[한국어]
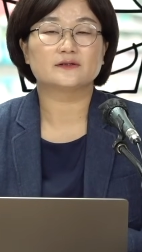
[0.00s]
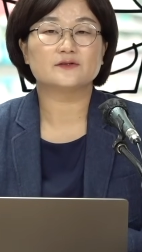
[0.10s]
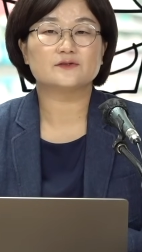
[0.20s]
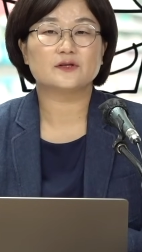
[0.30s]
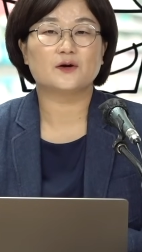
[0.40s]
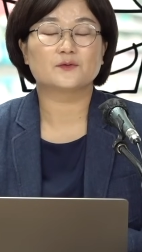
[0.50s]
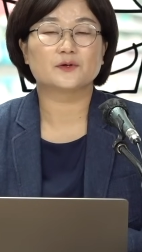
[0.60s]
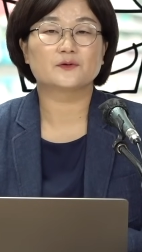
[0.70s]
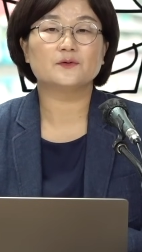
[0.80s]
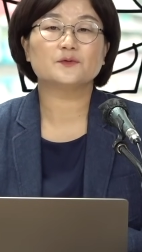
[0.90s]
터져 나오고
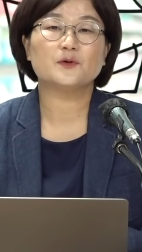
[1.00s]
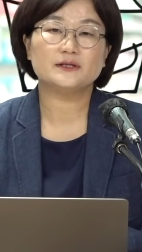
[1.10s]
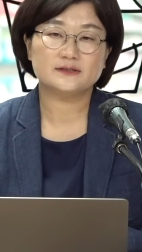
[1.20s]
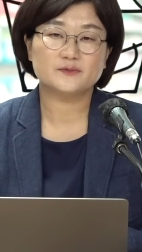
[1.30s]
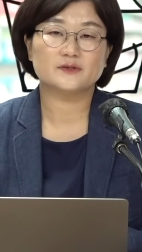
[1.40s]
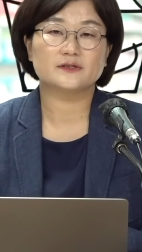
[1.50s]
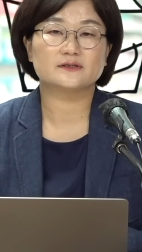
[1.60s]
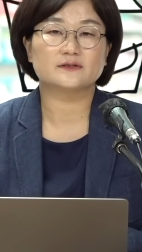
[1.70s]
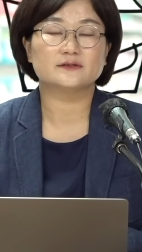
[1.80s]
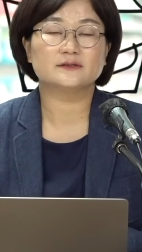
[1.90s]
있고 또 한
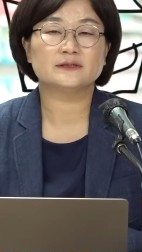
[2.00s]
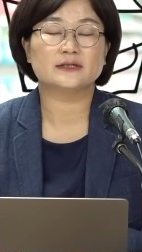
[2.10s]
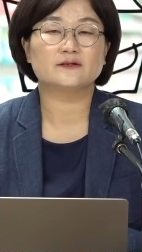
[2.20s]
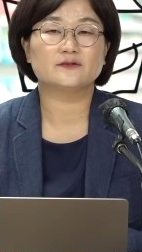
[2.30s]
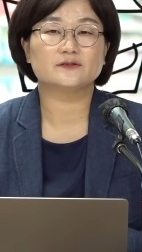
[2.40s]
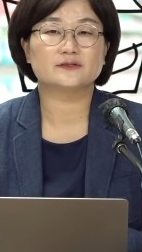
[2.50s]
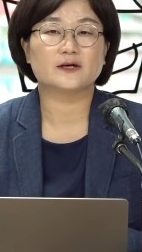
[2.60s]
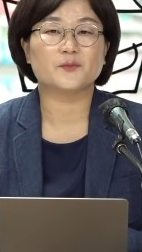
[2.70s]
측면에서는 김건희 여사